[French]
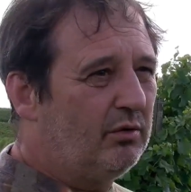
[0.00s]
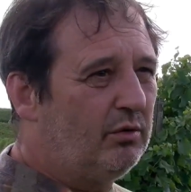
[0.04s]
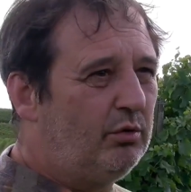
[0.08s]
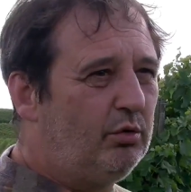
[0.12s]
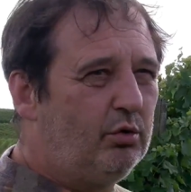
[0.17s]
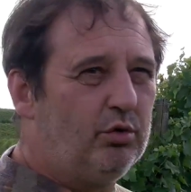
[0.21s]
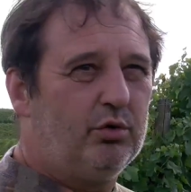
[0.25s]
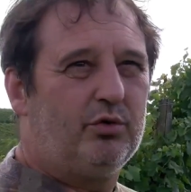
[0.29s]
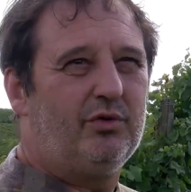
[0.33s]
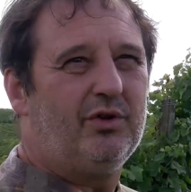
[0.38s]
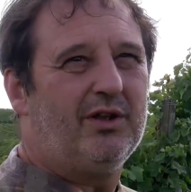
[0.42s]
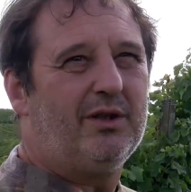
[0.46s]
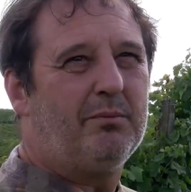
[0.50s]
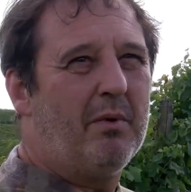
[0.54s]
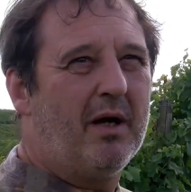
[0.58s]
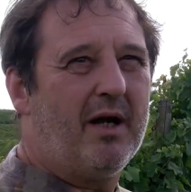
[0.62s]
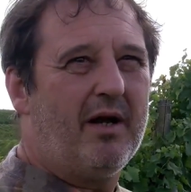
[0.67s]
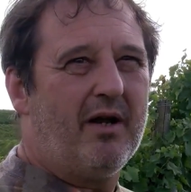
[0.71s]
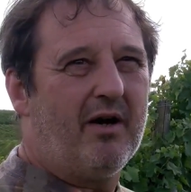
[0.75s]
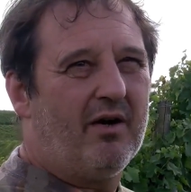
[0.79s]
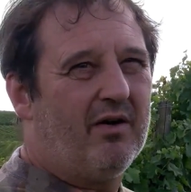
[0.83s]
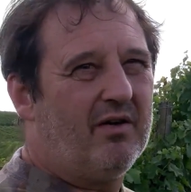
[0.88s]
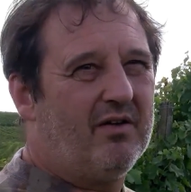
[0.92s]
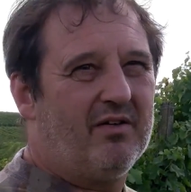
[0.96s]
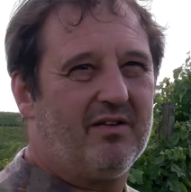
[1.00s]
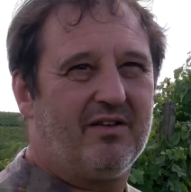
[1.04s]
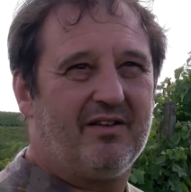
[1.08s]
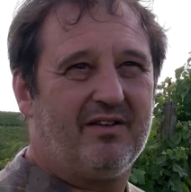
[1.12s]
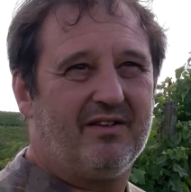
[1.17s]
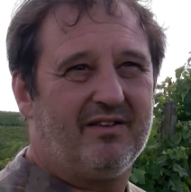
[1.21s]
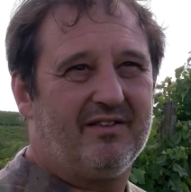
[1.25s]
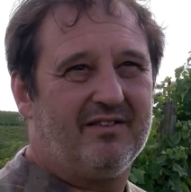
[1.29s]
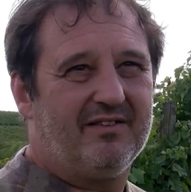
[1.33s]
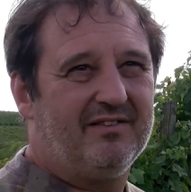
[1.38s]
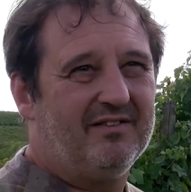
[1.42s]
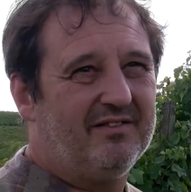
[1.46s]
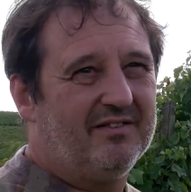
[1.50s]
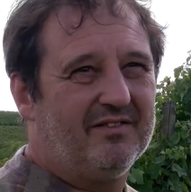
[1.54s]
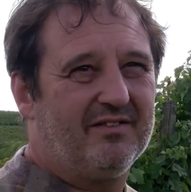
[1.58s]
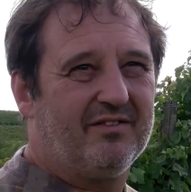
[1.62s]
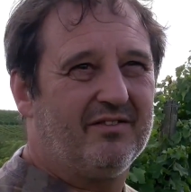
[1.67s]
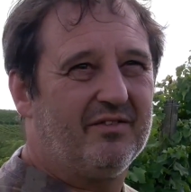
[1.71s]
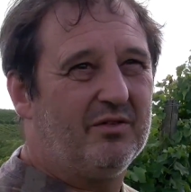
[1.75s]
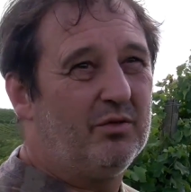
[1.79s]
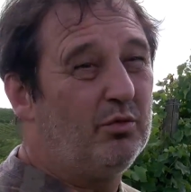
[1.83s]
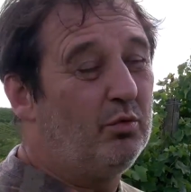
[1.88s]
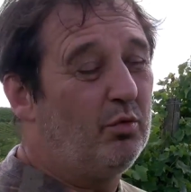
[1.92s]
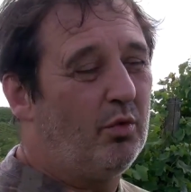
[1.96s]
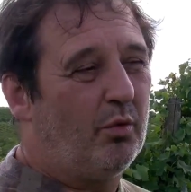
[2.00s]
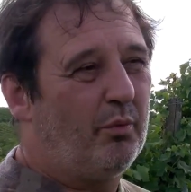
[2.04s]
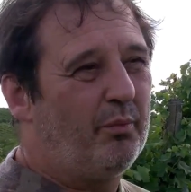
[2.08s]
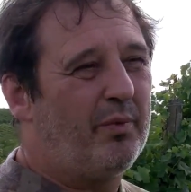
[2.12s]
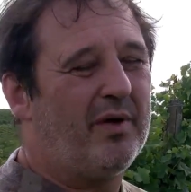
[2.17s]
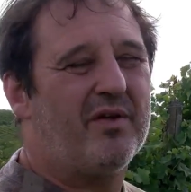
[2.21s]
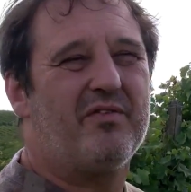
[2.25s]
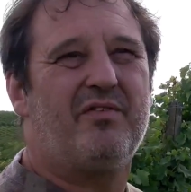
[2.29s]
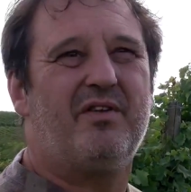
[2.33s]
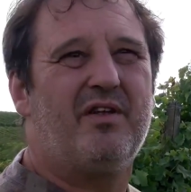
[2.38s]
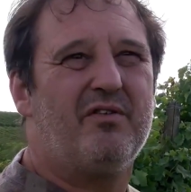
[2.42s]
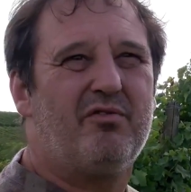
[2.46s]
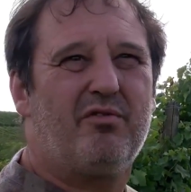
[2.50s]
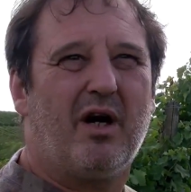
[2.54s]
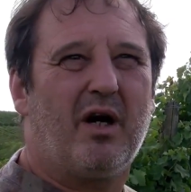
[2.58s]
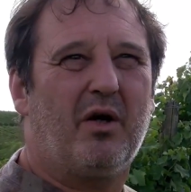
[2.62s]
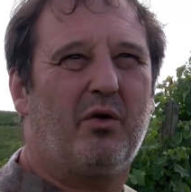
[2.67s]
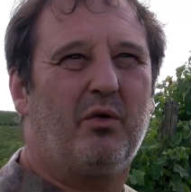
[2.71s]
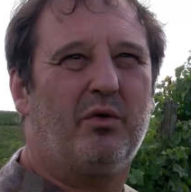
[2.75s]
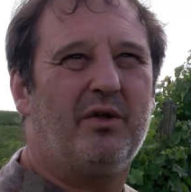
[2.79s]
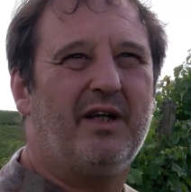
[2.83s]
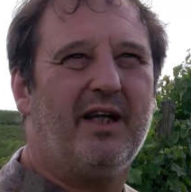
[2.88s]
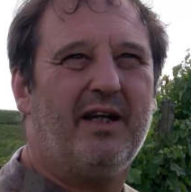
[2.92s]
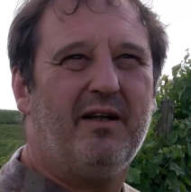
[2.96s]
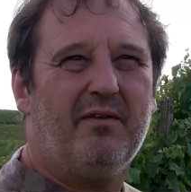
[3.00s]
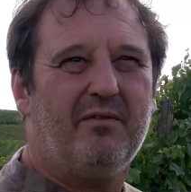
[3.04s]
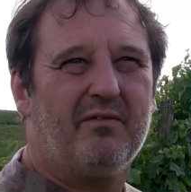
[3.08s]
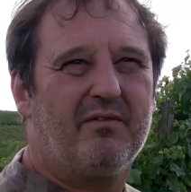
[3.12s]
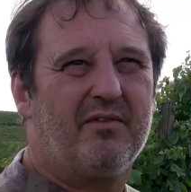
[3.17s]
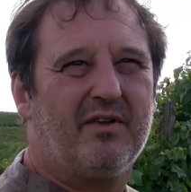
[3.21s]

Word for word: tout de suite maintenant où on passe des fois à côté.